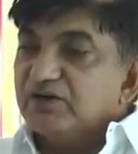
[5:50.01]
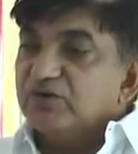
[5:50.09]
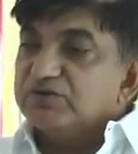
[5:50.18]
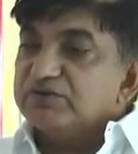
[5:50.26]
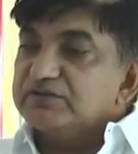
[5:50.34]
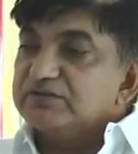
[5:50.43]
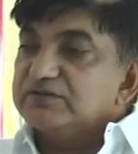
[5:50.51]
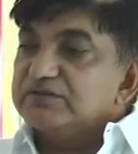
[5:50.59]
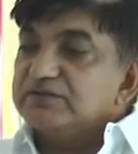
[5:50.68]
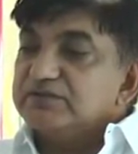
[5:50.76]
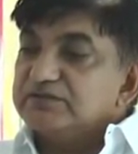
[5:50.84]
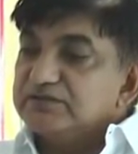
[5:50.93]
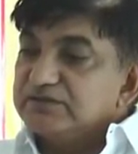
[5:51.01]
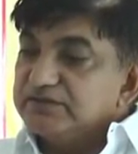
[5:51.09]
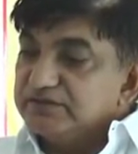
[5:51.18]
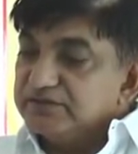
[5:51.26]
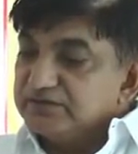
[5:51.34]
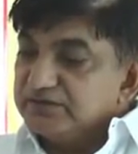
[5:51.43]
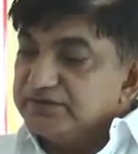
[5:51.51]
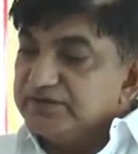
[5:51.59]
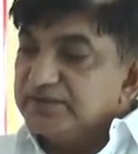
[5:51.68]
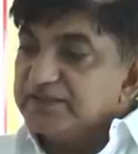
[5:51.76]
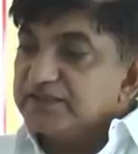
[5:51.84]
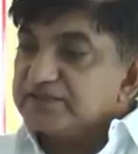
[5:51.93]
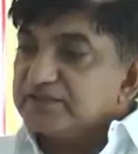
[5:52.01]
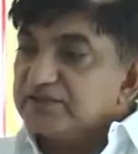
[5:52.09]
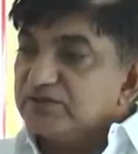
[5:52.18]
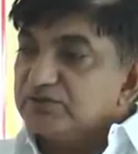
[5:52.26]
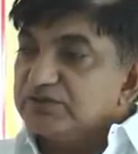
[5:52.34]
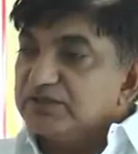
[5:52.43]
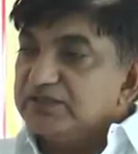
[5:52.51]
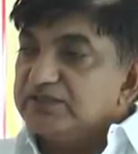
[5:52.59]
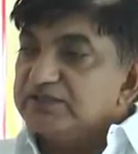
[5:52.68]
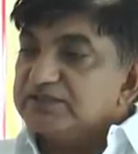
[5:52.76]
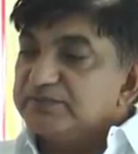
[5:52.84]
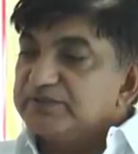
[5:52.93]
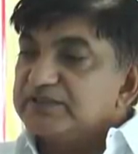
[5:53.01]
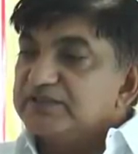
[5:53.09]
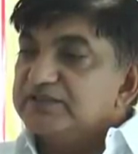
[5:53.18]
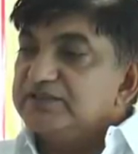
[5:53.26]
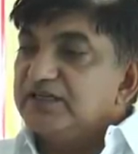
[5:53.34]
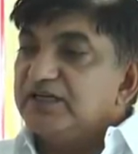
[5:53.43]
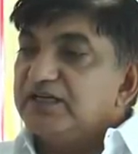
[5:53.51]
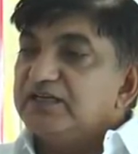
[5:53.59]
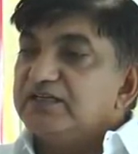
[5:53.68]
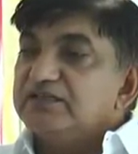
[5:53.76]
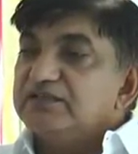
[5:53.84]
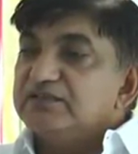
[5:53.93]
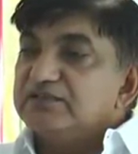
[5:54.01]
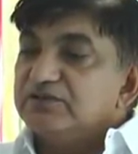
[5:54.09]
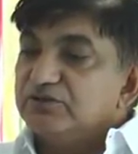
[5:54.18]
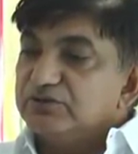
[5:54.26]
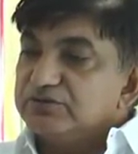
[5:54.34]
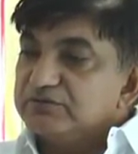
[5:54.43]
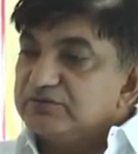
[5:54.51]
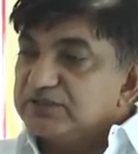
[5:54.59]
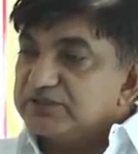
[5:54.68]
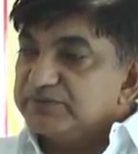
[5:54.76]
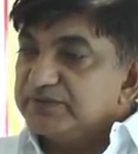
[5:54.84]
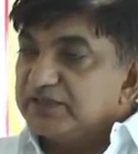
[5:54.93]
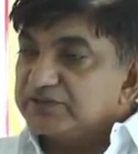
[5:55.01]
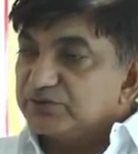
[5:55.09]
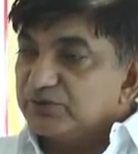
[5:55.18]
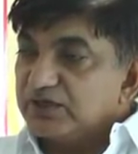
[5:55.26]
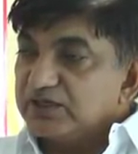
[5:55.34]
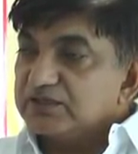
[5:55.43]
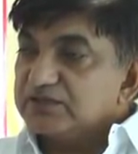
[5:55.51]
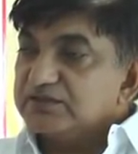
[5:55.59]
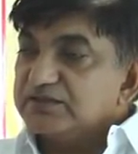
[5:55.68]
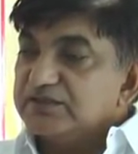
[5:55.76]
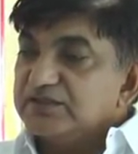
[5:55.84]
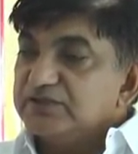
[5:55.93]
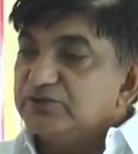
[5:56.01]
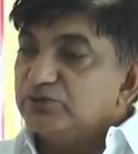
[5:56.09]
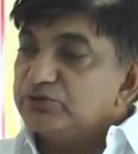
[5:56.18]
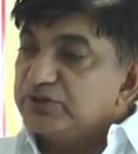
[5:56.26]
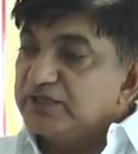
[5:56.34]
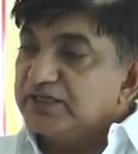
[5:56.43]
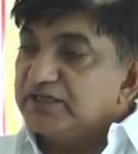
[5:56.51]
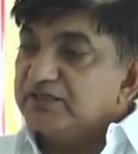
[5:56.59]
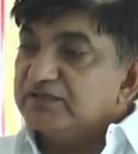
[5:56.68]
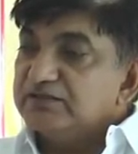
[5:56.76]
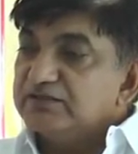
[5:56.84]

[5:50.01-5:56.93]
और इंडियन नेशनल लोकदल ने समर्थन दिया है और लक्ष्मण दास अरोड़ा के दोते हैं